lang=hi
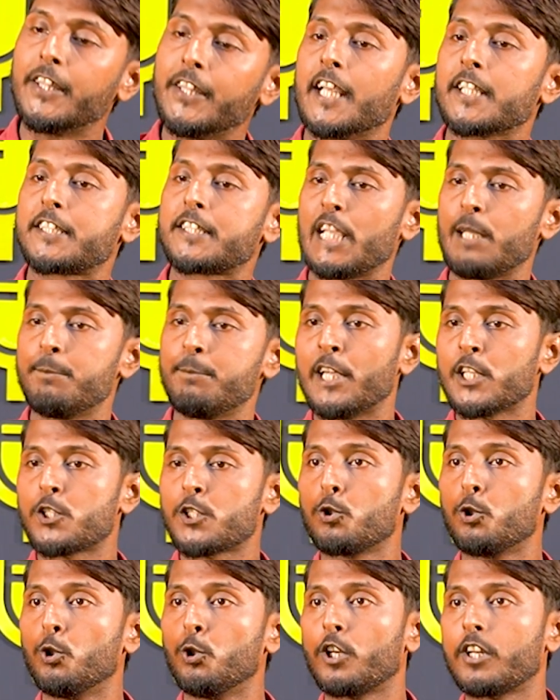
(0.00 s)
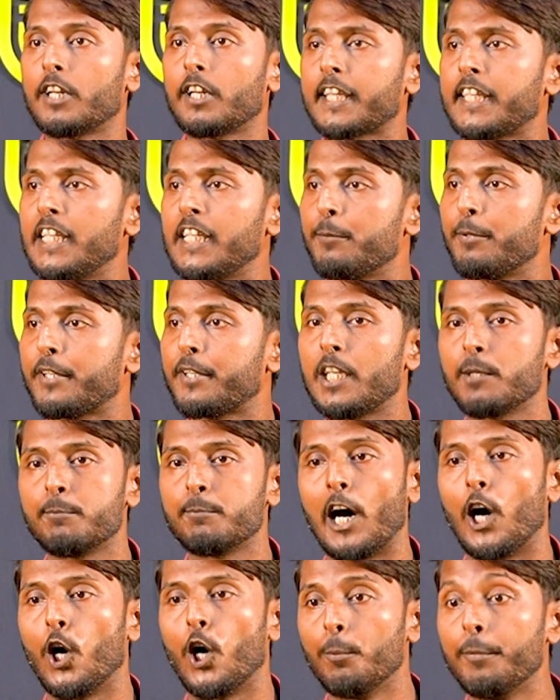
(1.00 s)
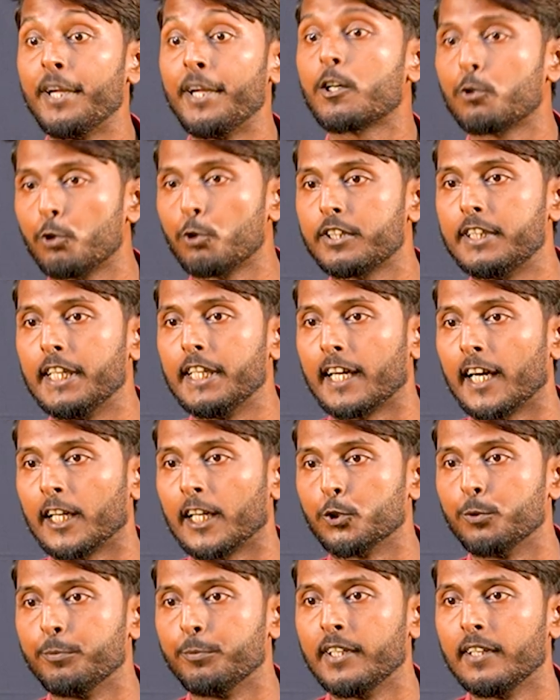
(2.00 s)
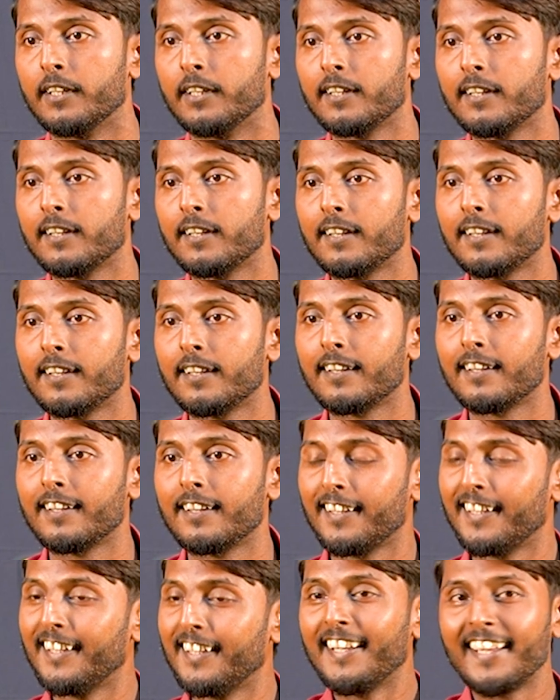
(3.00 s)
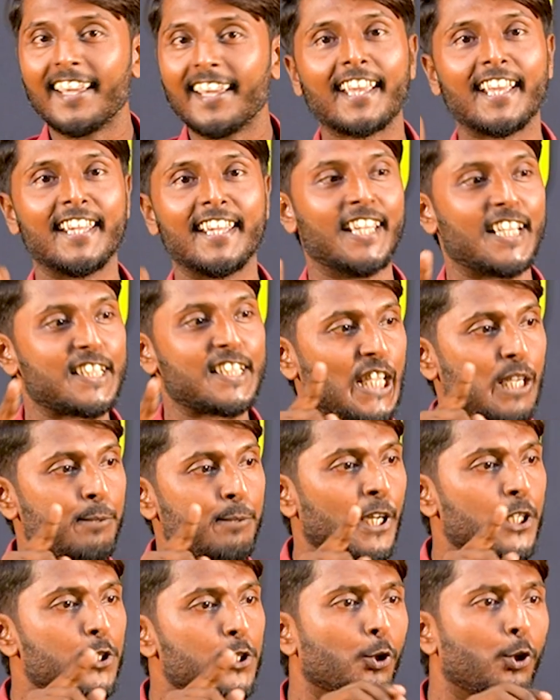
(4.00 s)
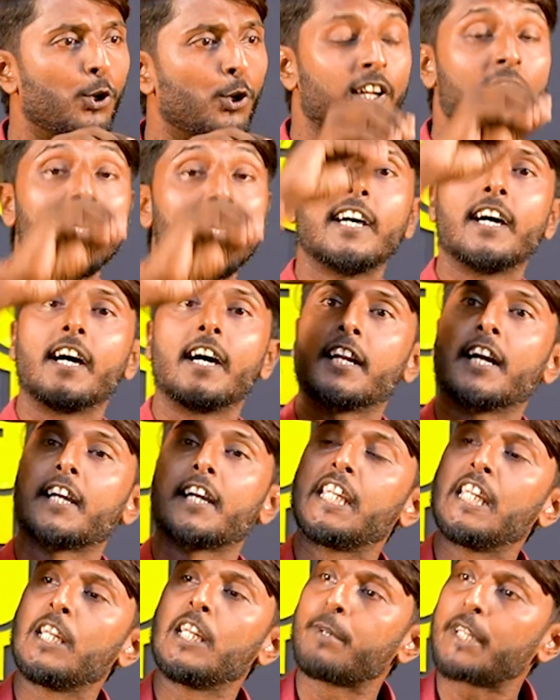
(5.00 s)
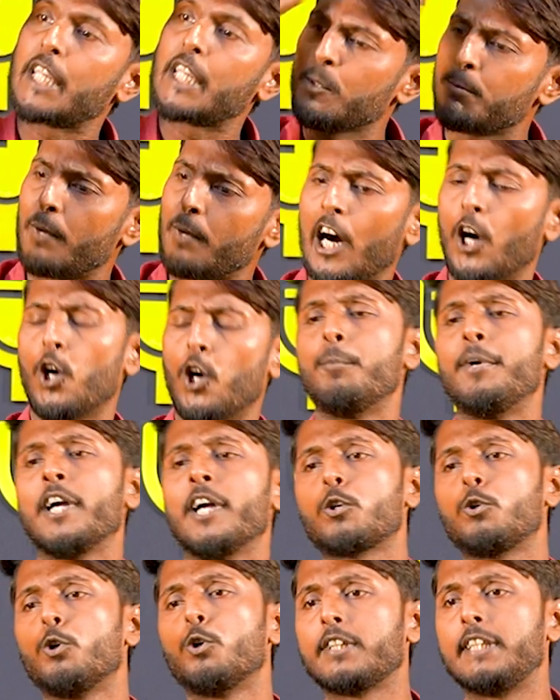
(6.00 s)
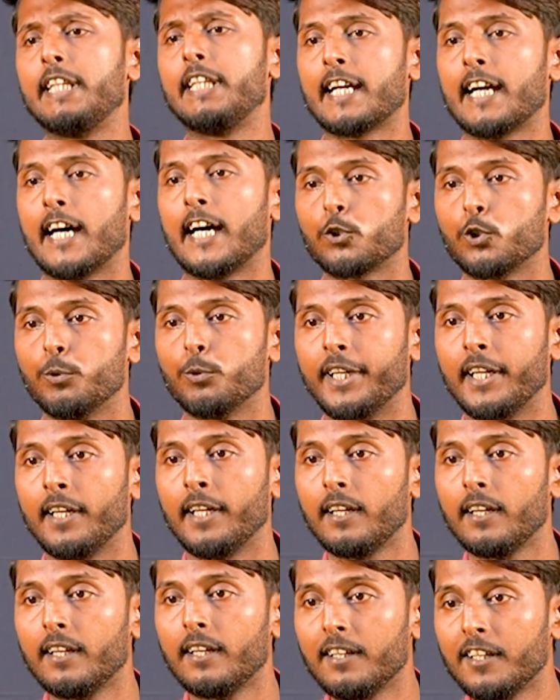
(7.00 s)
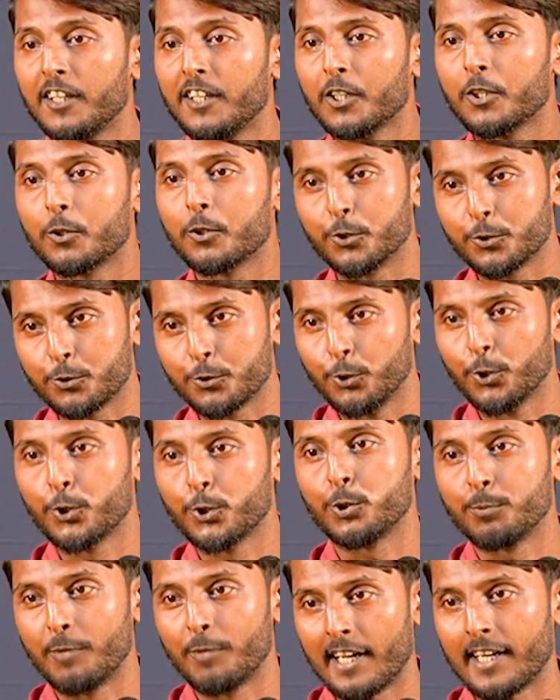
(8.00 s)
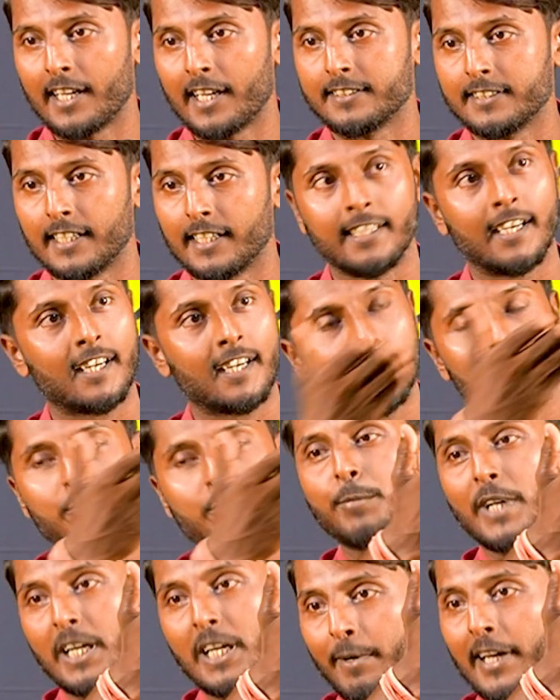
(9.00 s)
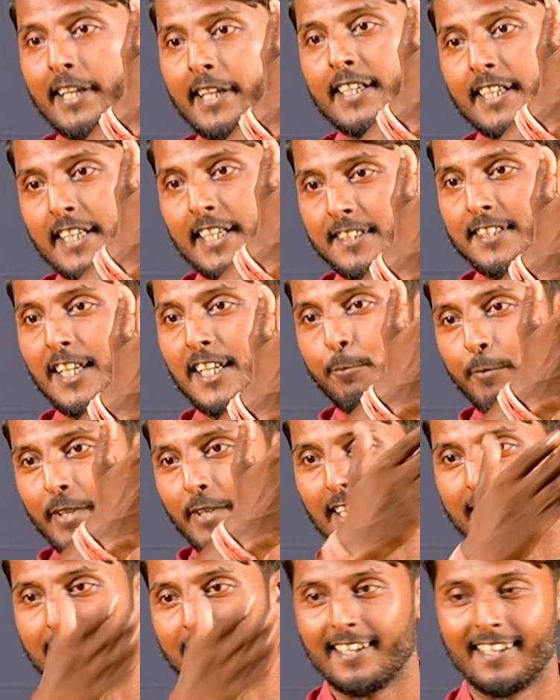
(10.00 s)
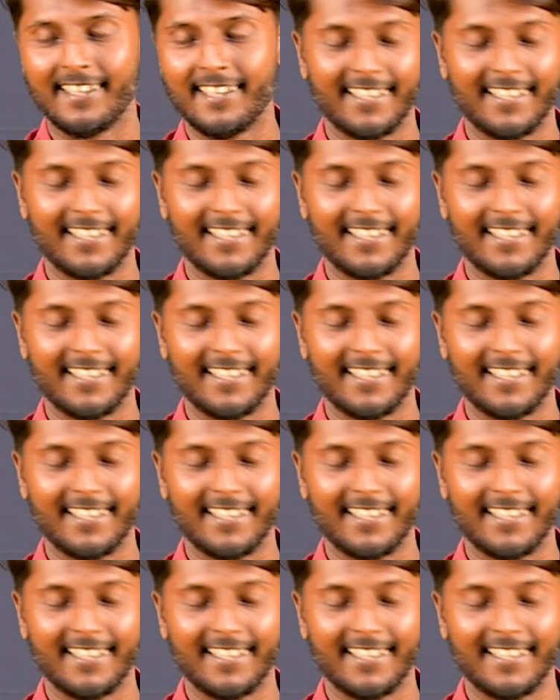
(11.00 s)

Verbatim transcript: नशे ने चूर रकीब की बाहों में खुद देखा तुम्हें कि नशे में चूर रकीब की बाहों में खुद देखा तुम्हें कसूर तुम्हारा ज़्यादा कम पैमाने के जाम का था